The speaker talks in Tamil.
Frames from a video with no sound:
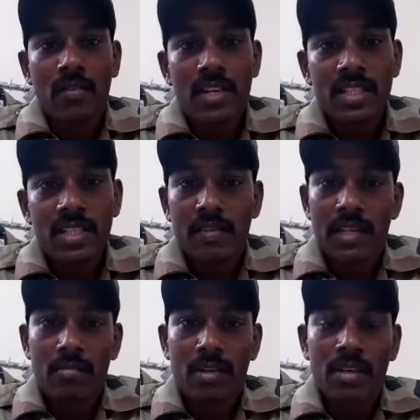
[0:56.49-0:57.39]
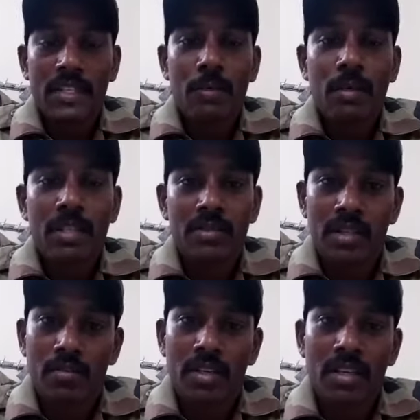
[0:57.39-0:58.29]
வர்ஜன் வேணுமா எக்ஸ்பீரியன்ஸ்
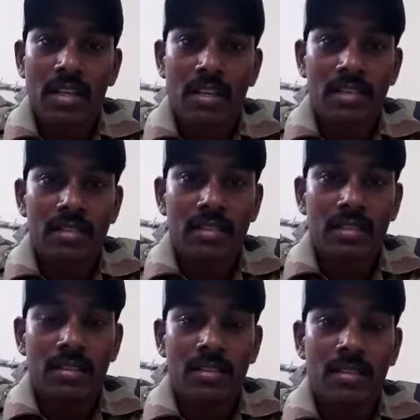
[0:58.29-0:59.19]
வேணுமான்னு கேட்குறான் சார்